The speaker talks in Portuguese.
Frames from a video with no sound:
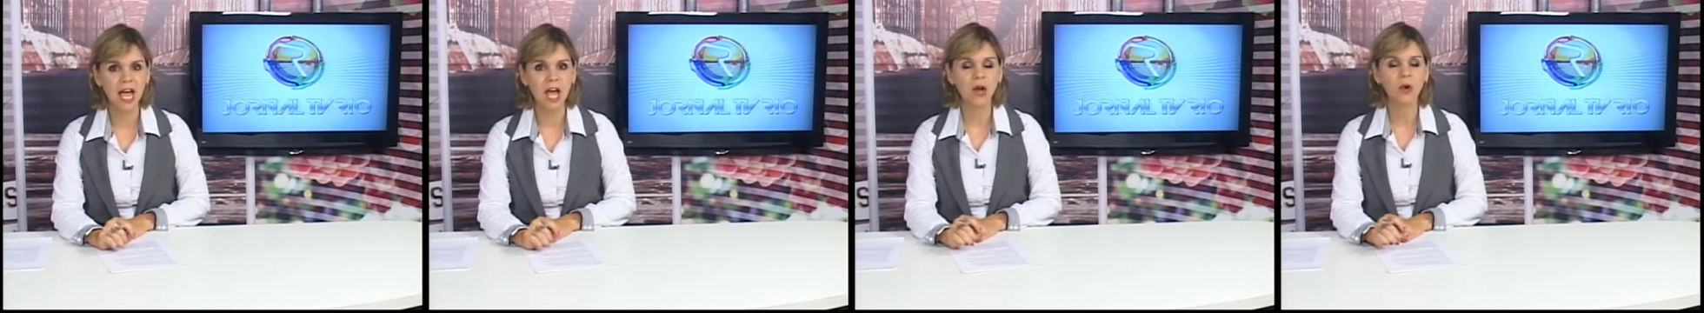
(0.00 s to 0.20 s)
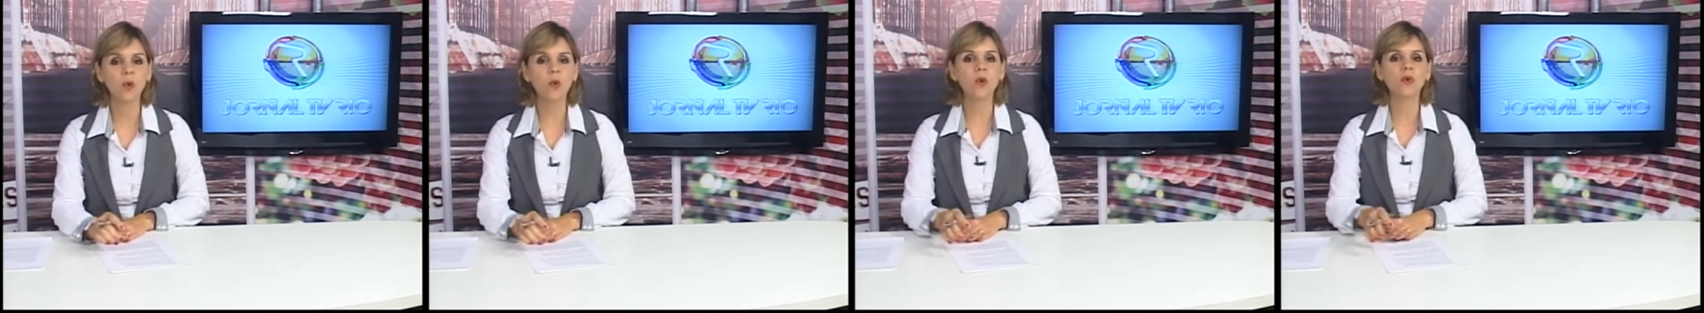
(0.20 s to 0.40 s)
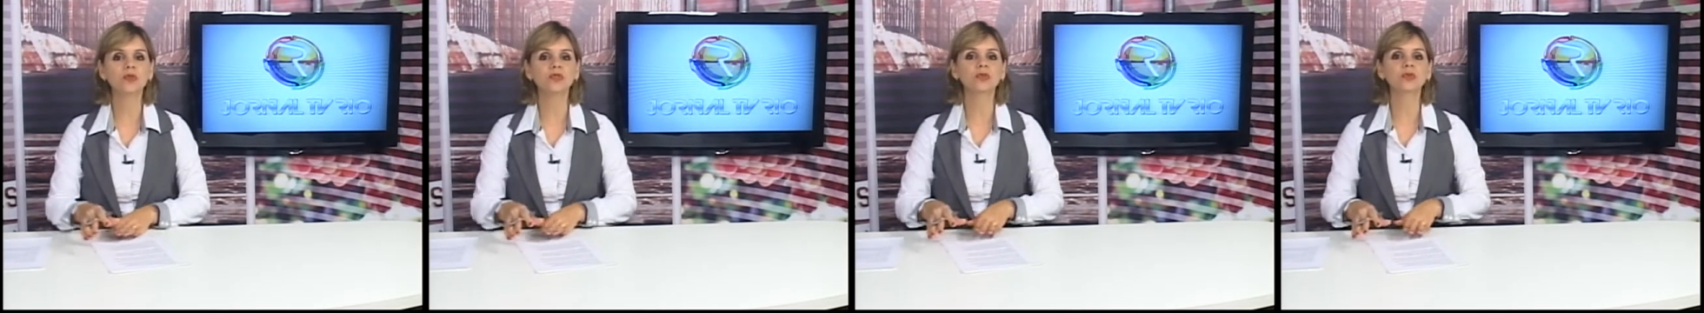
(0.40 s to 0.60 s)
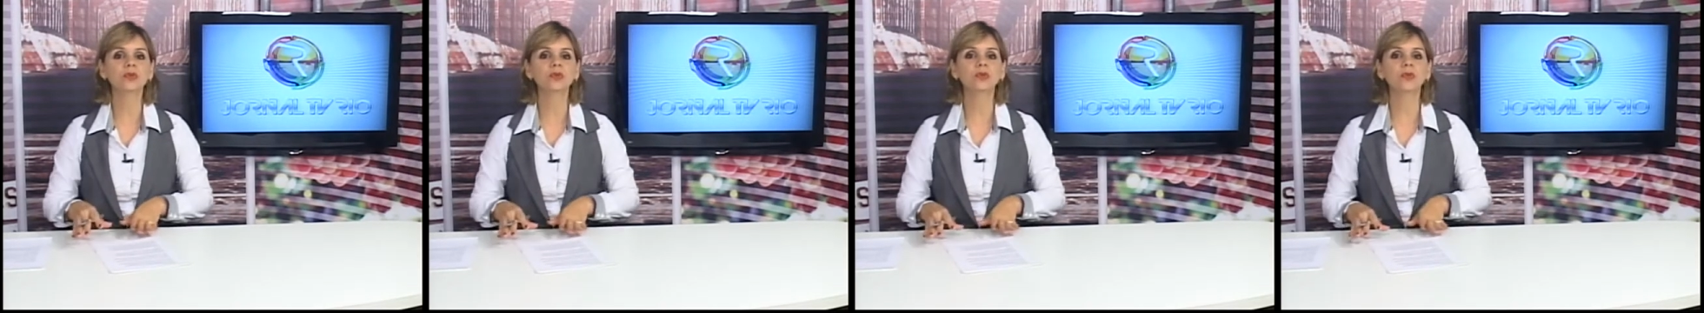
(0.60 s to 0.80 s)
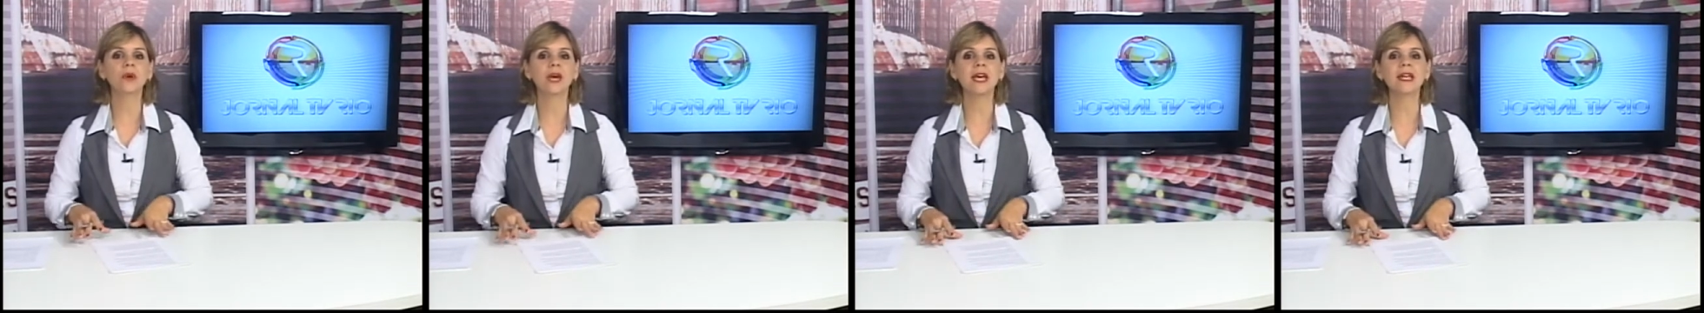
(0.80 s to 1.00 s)
no
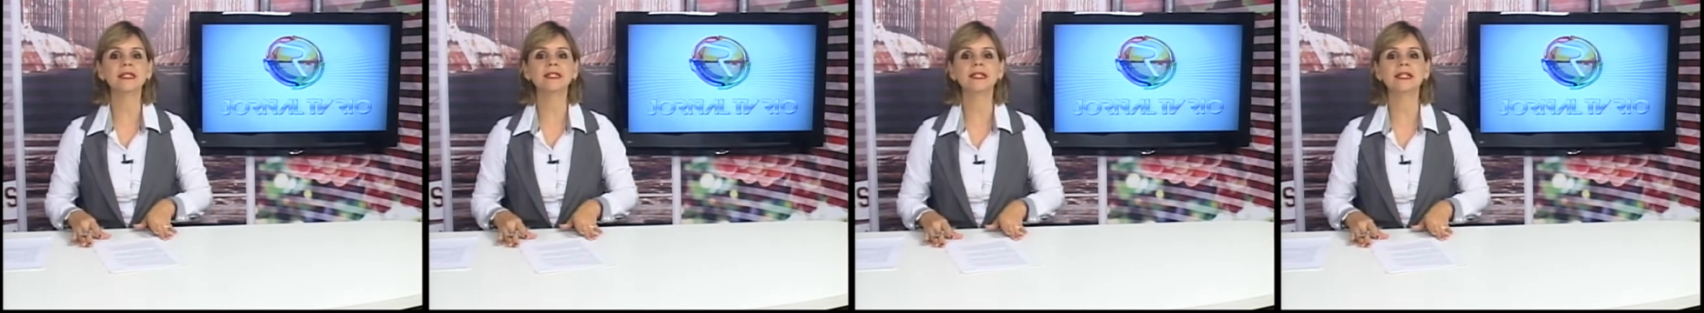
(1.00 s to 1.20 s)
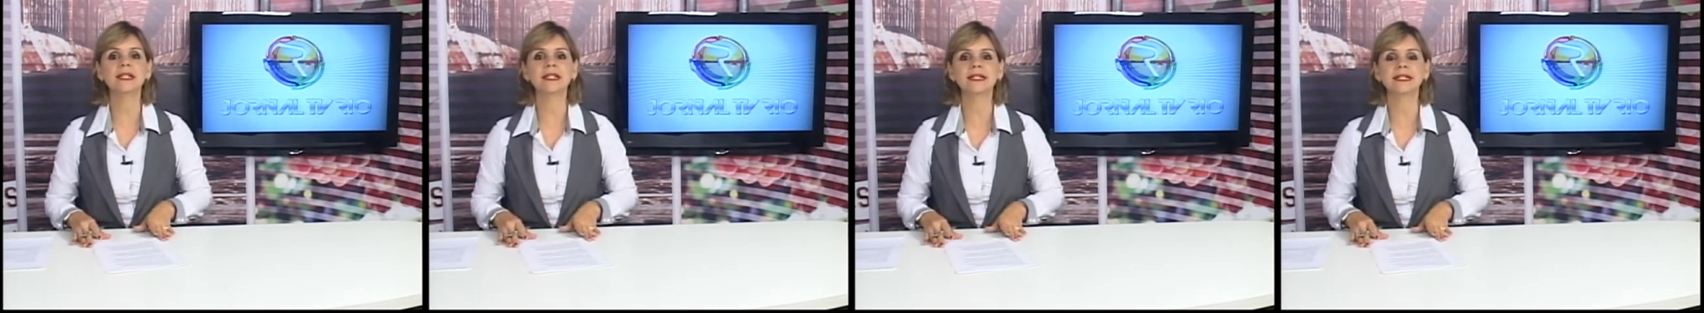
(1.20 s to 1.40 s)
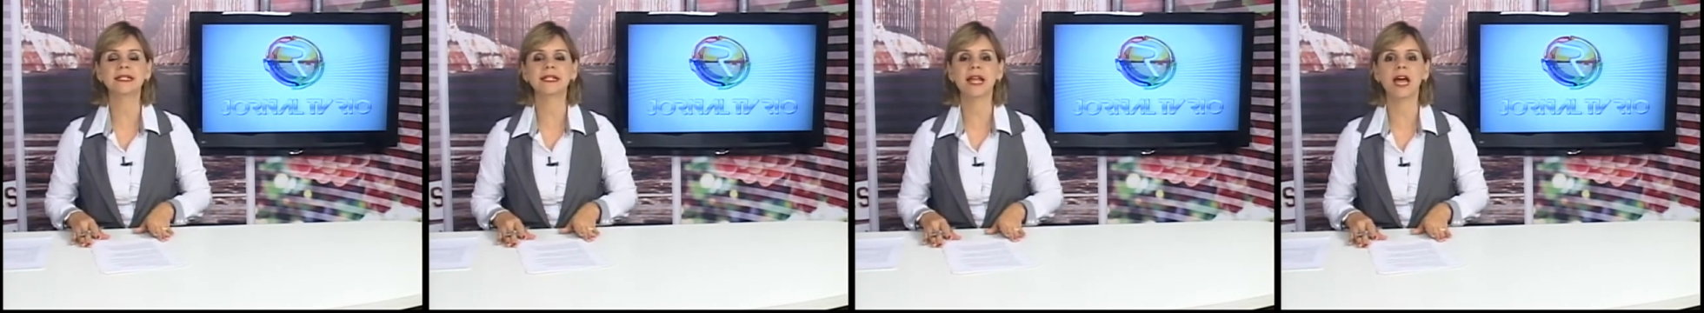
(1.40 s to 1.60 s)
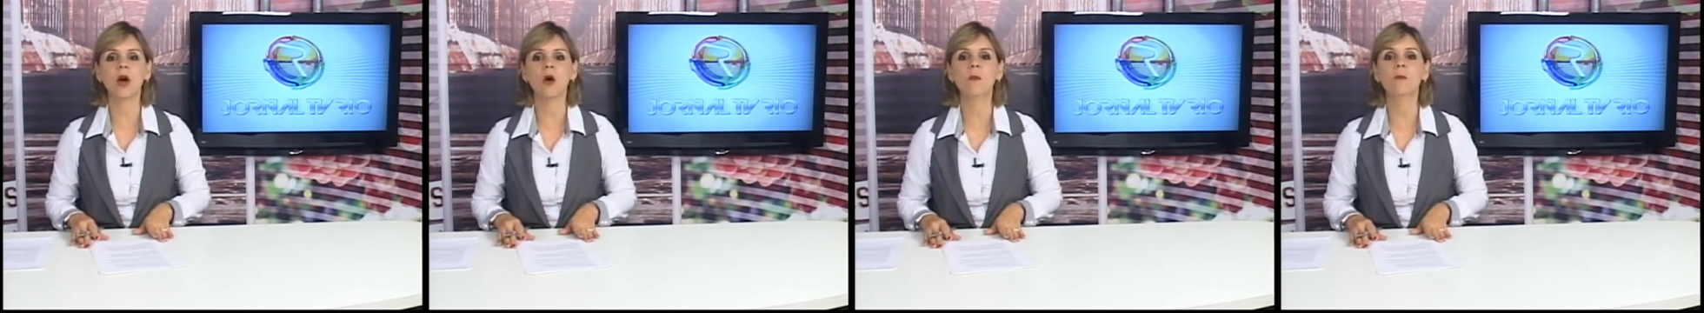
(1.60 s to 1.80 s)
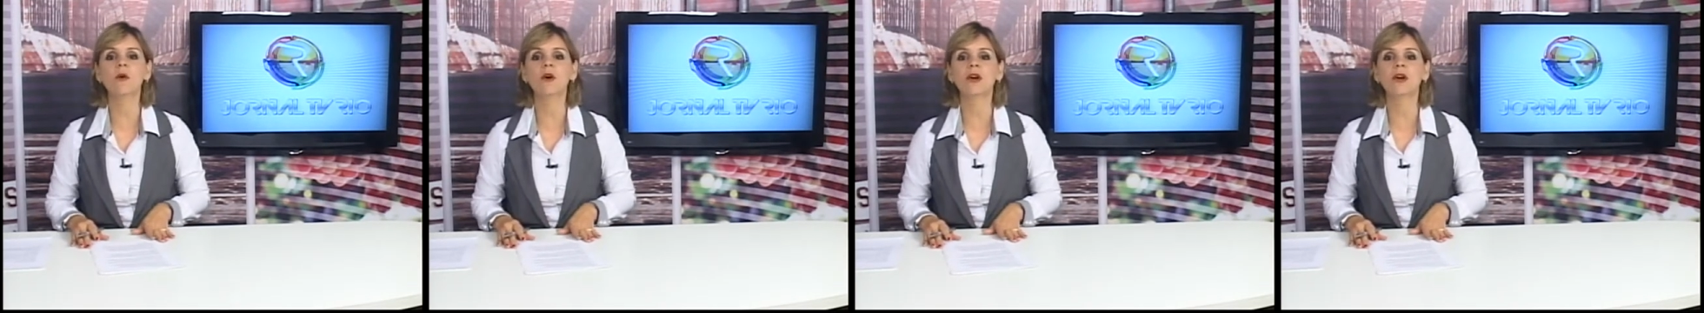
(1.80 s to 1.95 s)
conjunto residencial